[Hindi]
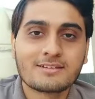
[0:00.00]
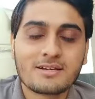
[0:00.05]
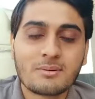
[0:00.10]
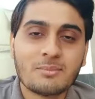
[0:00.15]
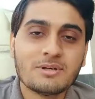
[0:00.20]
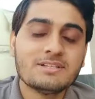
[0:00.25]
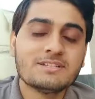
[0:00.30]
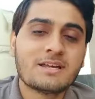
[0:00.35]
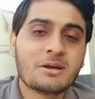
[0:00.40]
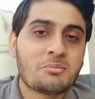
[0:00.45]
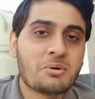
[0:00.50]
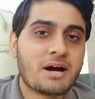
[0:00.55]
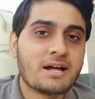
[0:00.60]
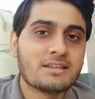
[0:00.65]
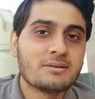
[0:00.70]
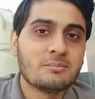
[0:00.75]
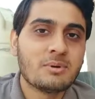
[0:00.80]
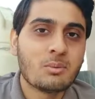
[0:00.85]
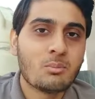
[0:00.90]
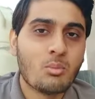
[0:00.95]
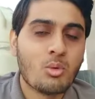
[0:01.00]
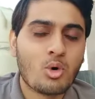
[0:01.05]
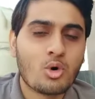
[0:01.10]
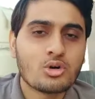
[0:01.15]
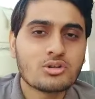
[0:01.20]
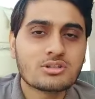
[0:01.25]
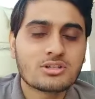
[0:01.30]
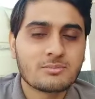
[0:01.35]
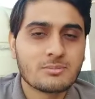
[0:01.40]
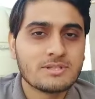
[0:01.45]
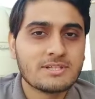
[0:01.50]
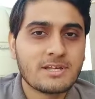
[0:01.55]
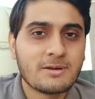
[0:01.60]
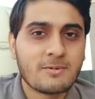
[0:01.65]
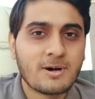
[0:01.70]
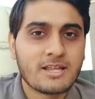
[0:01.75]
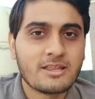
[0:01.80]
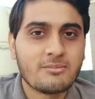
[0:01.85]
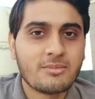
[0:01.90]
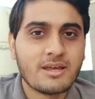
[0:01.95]
समझ के बाद में बहुत समझ के
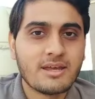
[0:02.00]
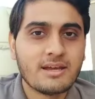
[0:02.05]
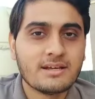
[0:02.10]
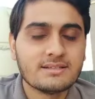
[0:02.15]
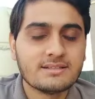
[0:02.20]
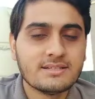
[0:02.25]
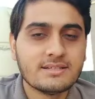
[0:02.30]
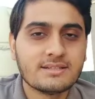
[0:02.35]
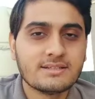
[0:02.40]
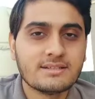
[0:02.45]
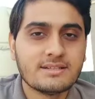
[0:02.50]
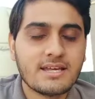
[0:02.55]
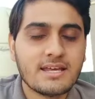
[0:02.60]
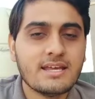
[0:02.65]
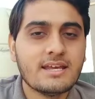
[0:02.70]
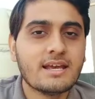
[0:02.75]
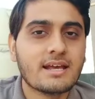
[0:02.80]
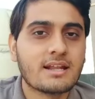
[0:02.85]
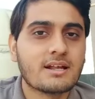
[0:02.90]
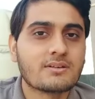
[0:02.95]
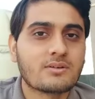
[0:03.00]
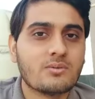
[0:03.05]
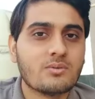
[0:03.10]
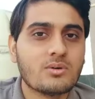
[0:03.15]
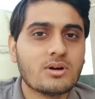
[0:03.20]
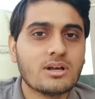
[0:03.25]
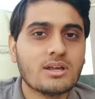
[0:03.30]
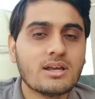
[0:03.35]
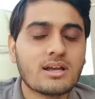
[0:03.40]
बाद में एक चीज़ यही कहना चाहूँगा